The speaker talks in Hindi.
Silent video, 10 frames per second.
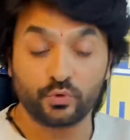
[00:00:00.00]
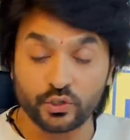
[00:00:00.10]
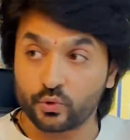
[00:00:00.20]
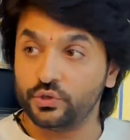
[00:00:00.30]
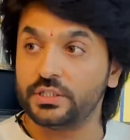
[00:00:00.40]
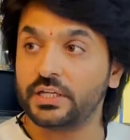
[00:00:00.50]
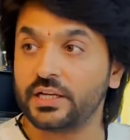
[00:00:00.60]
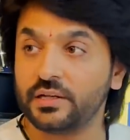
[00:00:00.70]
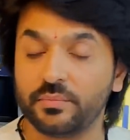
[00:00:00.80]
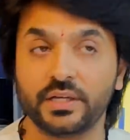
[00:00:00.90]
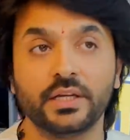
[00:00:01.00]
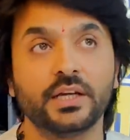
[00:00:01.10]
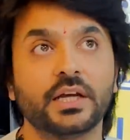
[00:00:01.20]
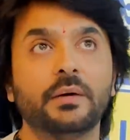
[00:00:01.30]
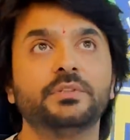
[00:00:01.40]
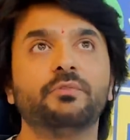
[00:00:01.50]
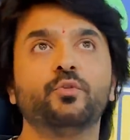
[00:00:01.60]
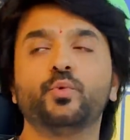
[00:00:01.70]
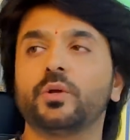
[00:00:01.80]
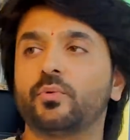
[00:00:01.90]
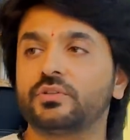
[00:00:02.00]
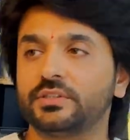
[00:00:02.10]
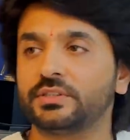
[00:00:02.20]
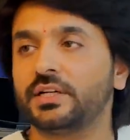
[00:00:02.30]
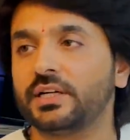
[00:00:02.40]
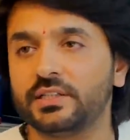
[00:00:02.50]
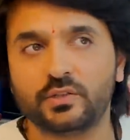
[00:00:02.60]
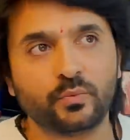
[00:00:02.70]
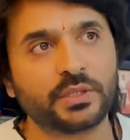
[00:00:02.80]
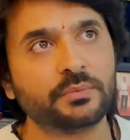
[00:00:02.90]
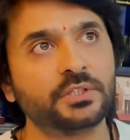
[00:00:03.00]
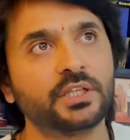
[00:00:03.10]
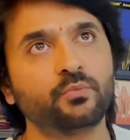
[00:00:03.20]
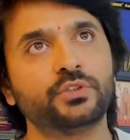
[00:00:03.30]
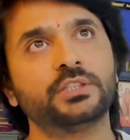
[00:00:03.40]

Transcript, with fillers: मुझे खुद है जानने में हम जब वो पूरा प्रोसेस कर रहे थे तो मतलब जितना